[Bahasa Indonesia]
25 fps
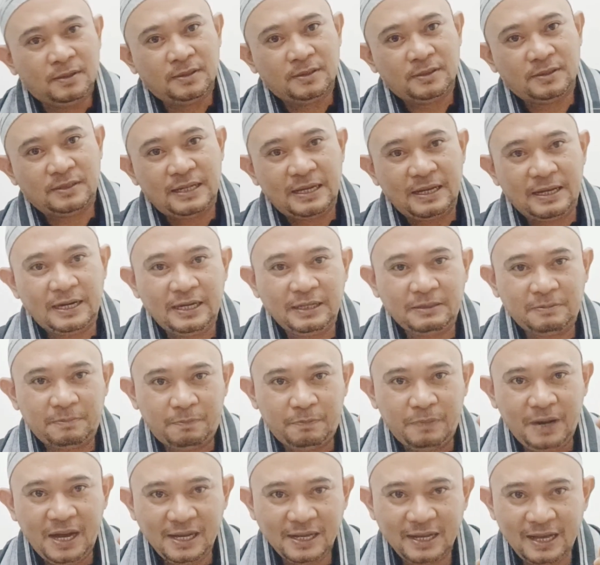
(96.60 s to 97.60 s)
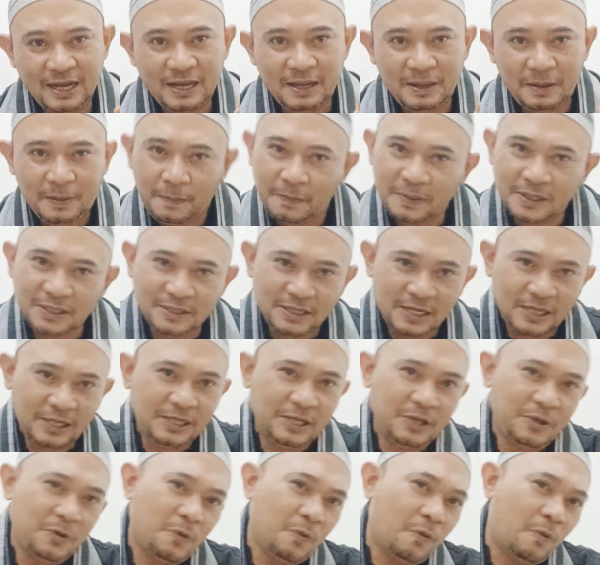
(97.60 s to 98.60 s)
sangat bangga
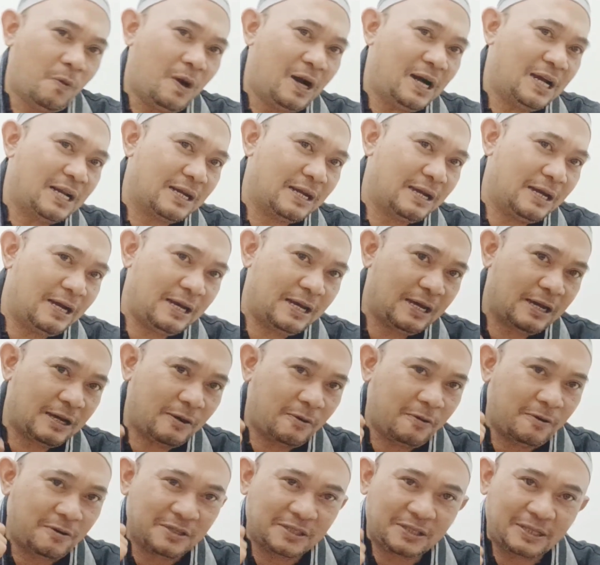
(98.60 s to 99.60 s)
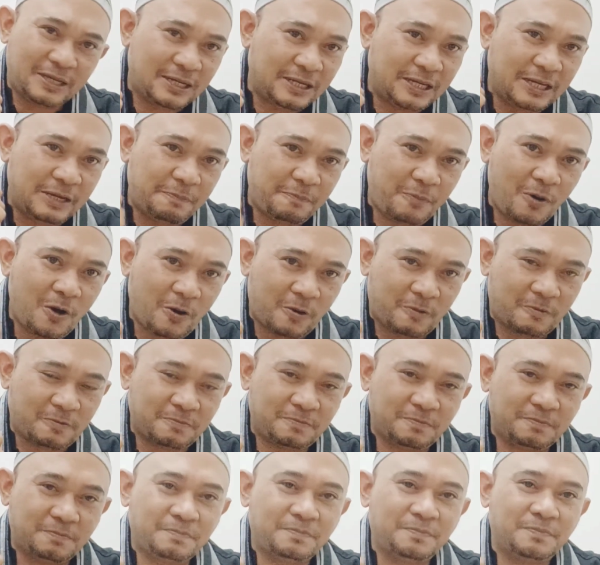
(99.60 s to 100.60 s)
menjadi warga Kota
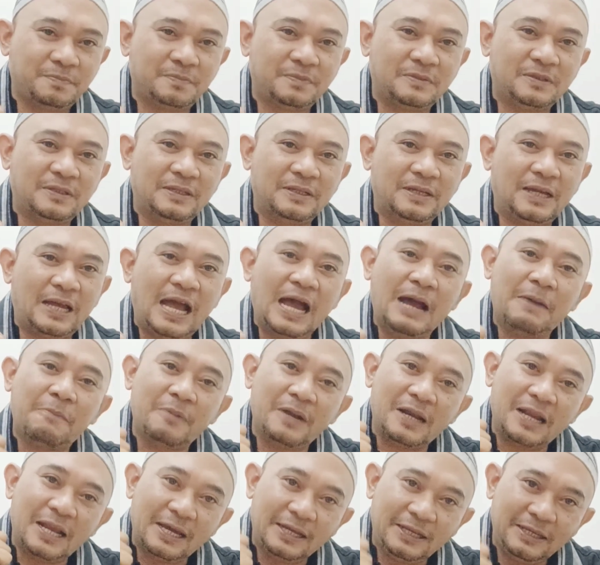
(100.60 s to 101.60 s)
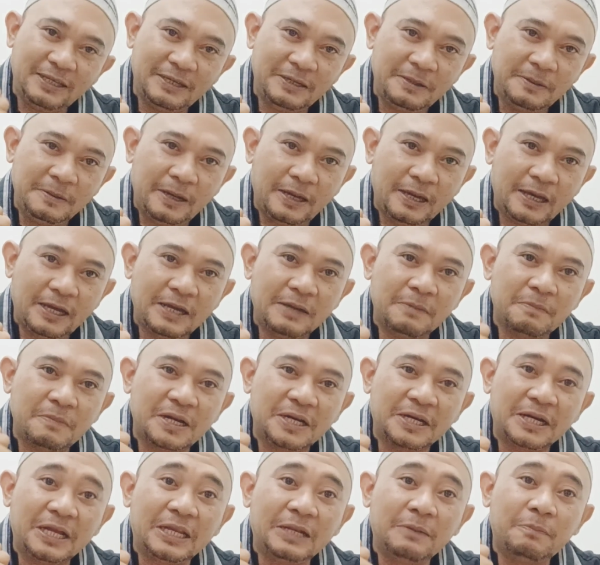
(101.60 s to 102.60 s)
Depok apalagi
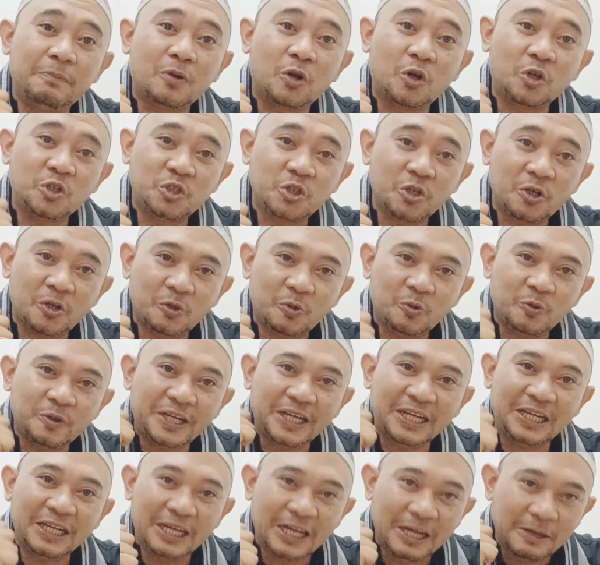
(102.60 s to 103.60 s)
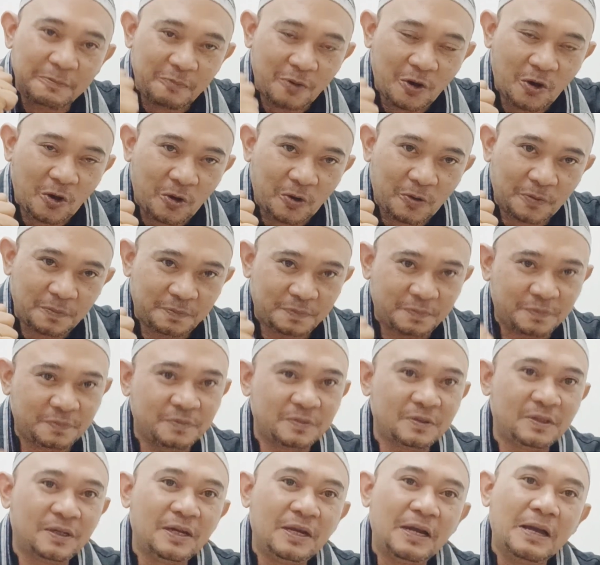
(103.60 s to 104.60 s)
emang dari Brojol udah di Depok
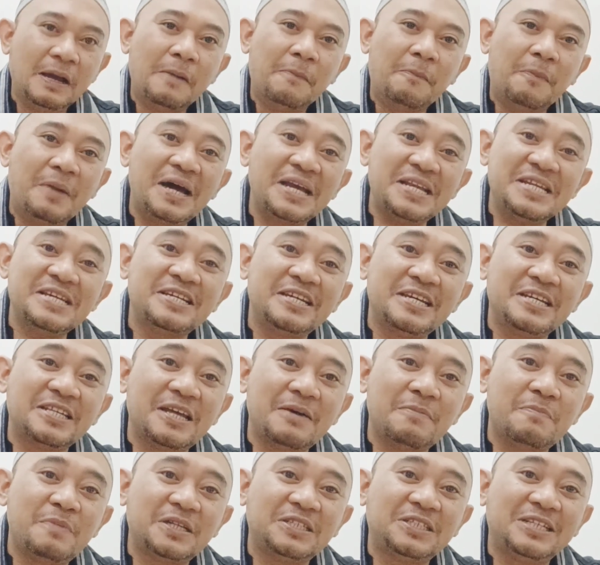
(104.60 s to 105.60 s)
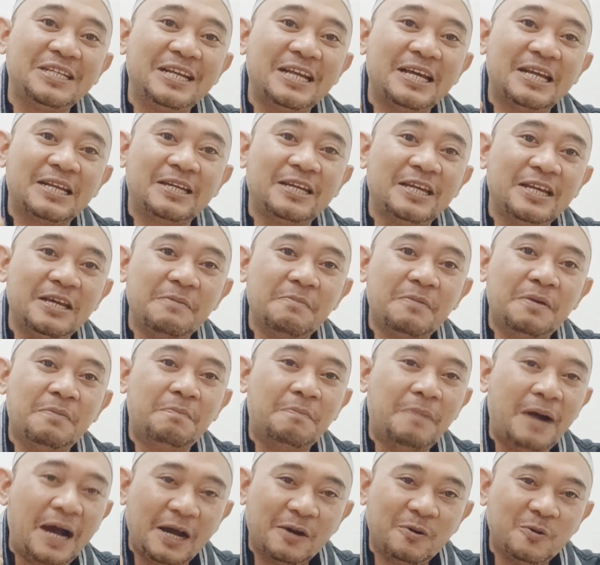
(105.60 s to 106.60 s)
Mari kita bersinergi
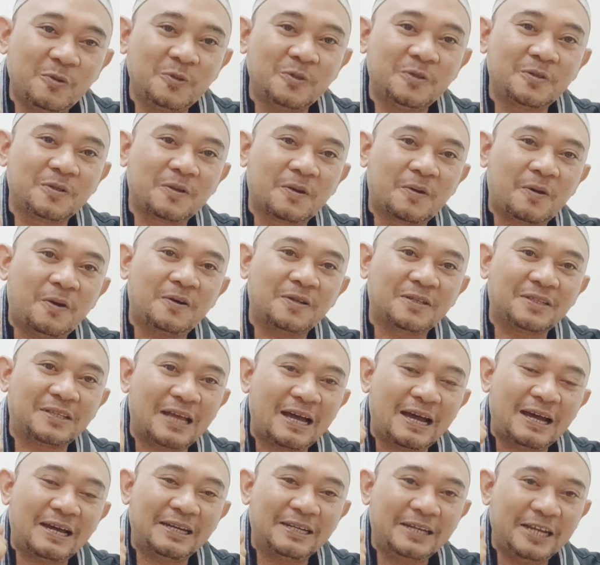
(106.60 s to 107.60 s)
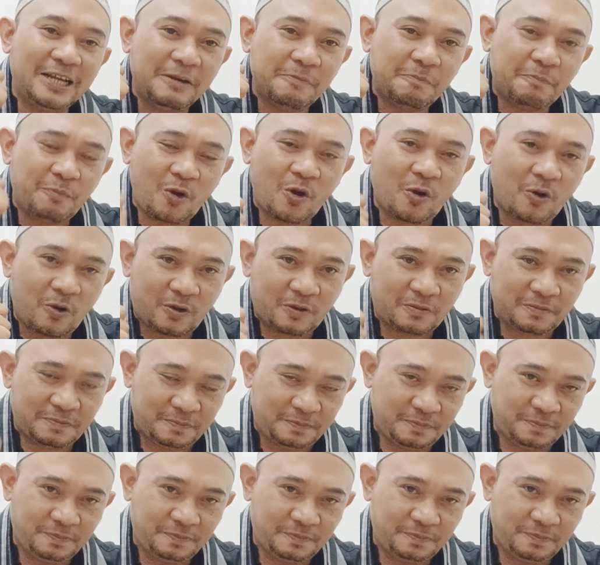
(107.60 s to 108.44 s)
membangun kota Depok.